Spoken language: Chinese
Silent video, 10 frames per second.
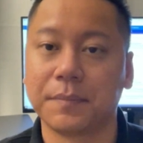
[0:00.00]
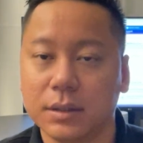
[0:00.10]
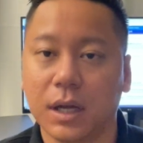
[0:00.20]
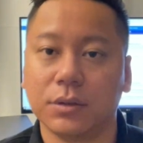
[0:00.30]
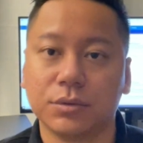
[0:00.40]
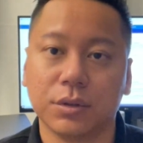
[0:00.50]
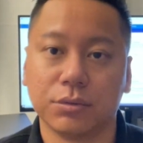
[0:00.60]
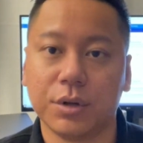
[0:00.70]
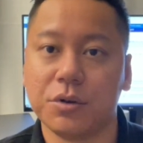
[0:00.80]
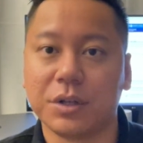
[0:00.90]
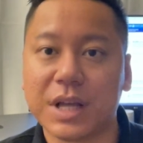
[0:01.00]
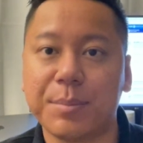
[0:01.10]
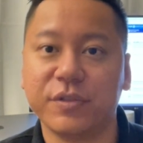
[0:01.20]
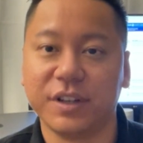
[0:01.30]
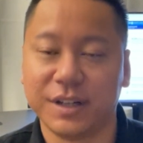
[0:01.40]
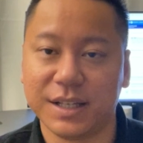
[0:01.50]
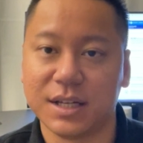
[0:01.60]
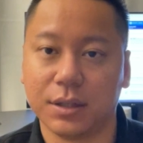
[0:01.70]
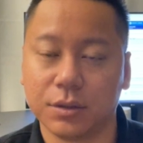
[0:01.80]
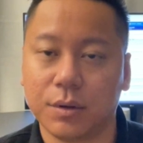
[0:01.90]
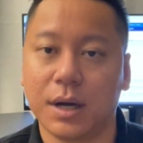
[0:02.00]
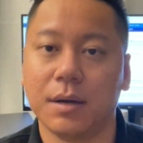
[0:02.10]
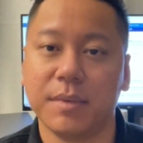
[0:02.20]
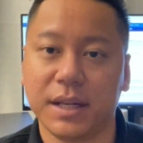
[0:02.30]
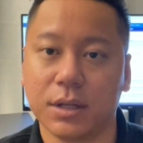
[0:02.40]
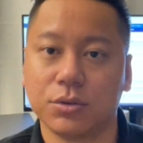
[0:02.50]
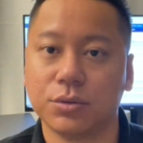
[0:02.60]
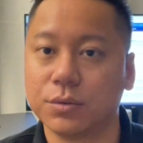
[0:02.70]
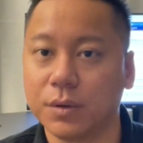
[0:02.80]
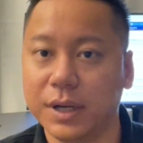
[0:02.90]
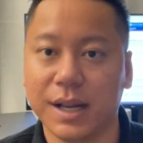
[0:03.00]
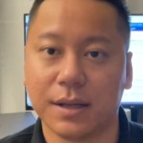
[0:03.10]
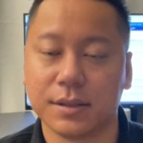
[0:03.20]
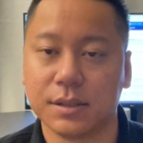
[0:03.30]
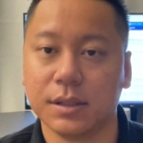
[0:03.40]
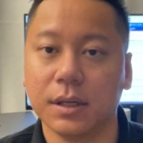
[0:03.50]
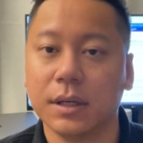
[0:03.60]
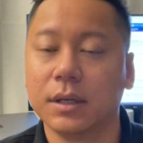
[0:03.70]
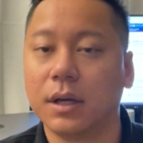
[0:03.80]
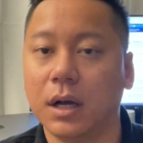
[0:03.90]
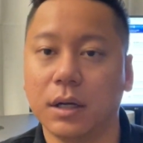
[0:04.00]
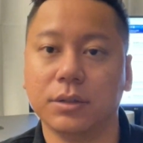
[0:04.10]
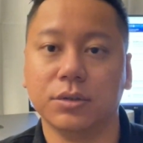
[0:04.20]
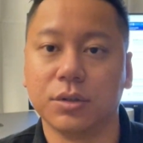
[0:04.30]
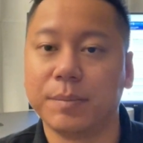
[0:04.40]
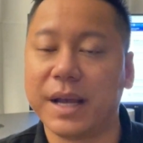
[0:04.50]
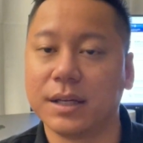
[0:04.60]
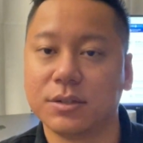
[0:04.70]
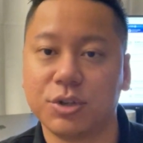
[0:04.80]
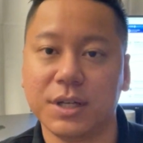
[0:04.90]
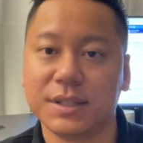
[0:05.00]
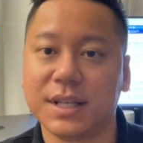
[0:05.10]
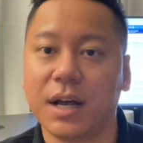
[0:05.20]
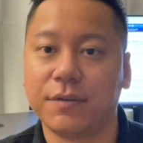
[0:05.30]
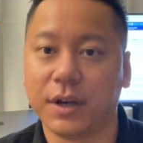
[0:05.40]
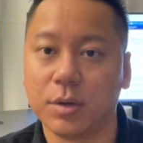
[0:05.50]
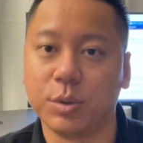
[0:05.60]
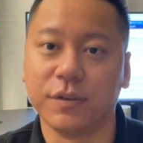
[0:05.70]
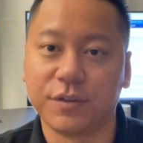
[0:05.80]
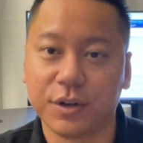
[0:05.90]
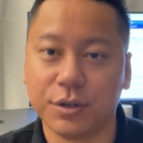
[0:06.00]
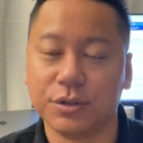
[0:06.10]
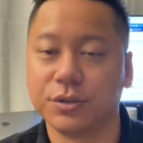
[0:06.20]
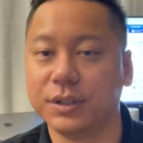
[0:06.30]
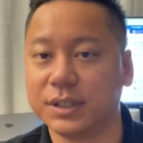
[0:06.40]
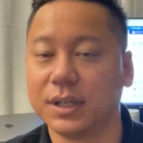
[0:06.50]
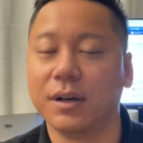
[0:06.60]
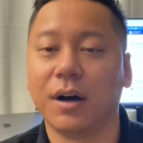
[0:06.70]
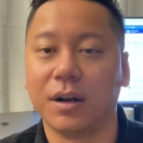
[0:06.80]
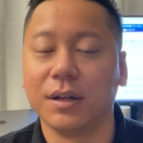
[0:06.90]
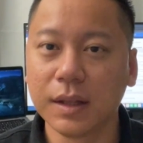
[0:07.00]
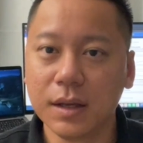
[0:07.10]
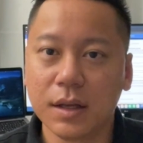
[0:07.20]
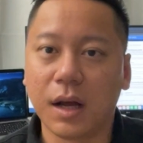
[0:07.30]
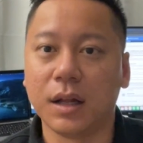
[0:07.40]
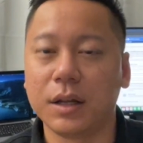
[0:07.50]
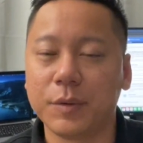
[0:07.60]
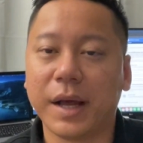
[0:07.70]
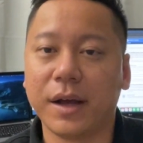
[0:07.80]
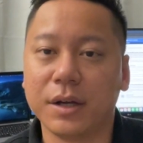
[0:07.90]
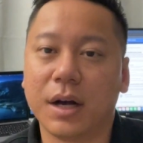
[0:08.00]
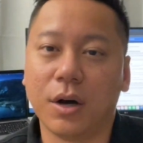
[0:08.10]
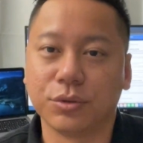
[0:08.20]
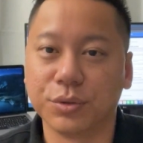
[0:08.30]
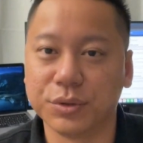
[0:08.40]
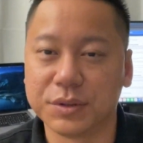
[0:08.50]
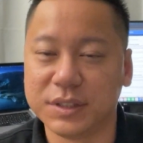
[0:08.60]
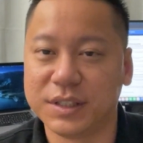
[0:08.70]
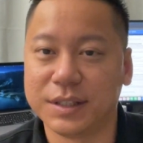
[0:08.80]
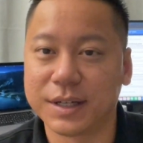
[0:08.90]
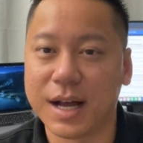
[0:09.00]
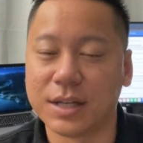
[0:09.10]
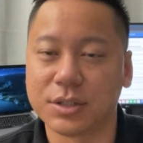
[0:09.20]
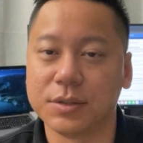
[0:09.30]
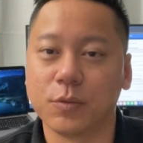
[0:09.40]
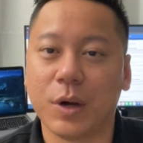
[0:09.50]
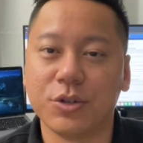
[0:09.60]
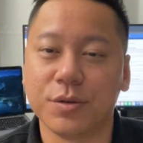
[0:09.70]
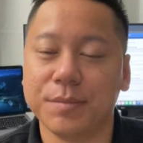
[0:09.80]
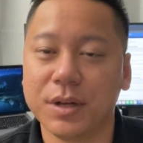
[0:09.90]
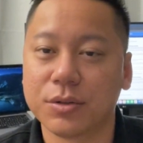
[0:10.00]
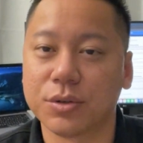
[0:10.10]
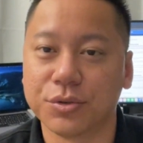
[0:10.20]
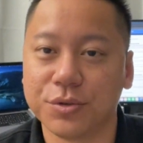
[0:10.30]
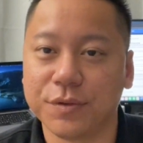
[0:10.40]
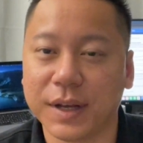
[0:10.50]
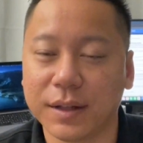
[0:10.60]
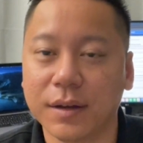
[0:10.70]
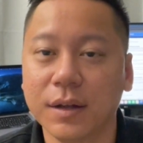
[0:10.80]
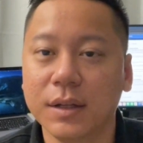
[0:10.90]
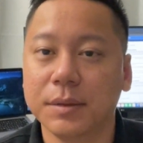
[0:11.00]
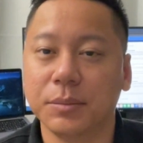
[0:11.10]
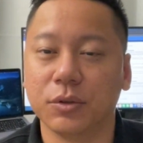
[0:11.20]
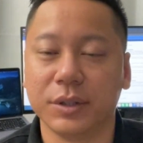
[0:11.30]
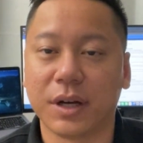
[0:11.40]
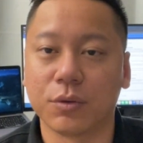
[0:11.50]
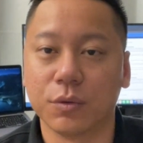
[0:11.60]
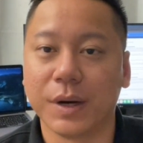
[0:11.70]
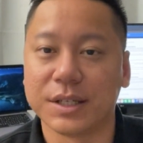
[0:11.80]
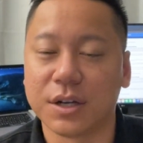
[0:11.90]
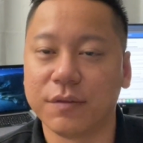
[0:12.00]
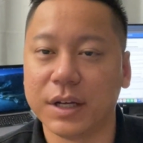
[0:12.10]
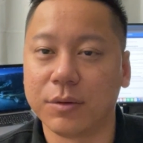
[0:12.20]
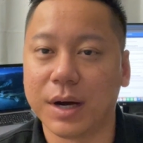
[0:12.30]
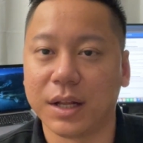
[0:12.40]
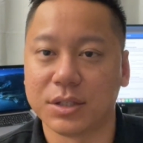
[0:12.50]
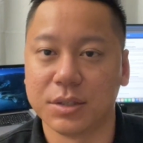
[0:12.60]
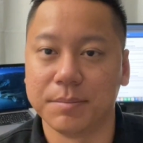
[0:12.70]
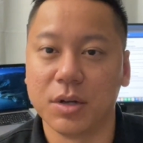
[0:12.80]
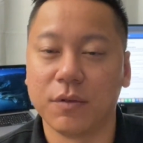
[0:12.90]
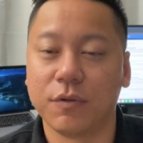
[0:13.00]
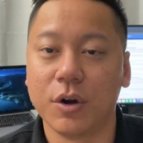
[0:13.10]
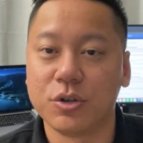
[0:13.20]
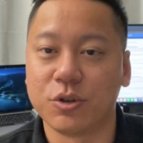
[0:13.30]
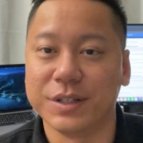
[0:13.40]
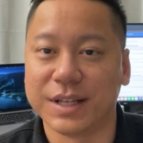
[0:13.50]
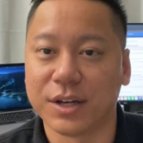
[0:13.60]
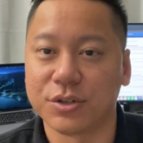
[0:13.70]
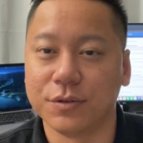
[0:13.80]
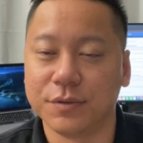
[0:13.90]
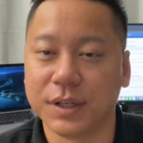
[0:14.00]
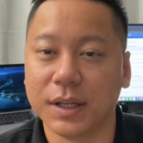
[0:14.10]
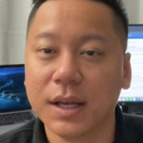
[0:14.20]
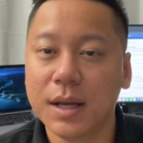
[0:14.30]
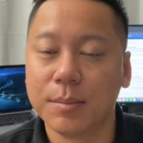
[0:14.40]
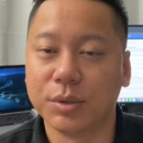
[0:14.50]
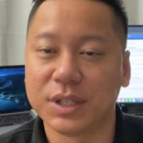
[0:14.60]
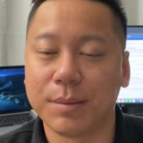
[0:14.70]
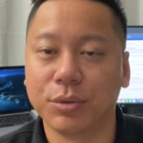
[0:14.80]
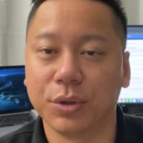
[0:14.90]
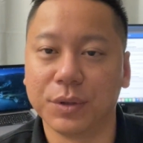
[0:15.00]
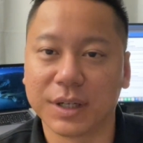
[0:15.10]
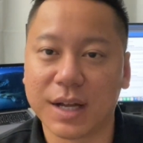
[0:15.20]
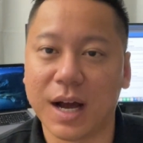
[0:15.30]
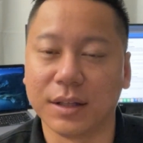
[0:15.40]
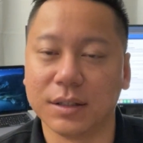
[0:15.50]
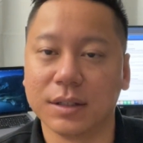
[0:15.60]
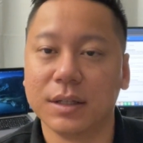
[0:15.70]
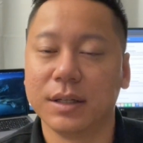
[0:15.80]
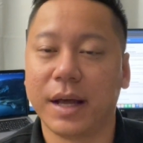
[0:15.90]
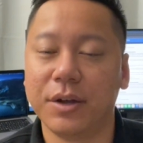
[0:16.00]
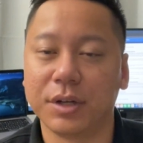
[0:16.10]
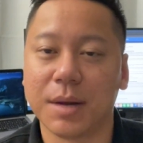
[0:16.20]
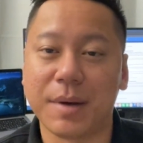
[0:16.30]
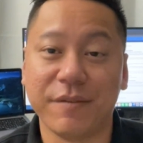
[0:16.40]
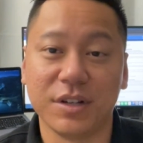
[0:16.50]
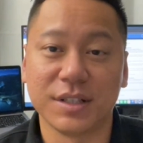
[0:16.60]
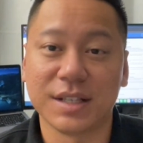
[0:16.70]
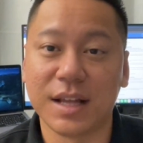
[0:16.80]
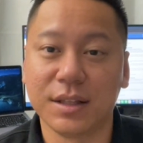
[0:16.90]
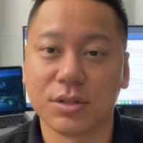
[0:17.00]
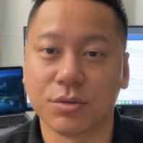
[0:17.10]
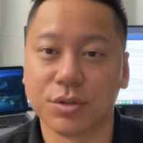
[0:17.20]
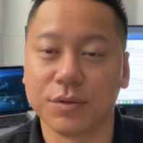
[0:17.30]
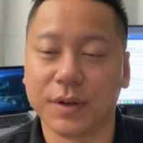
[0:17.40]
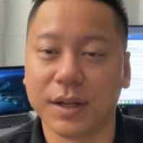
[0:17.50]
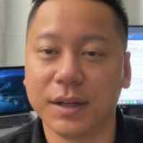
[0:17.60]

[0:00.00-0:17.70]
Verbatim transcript: 那如果对于大部分人来讲的话，每年出国一两次，呃，你就办一个 Chase Sapphire p r e f e r 就已经很好了。啊，另外还有一个好处就是这张卡是完全没有手续费的，比如你到国外消费的话，它是没有 foreign transaction fee，不像普通的卡呢，还有一个百分之三的手续费。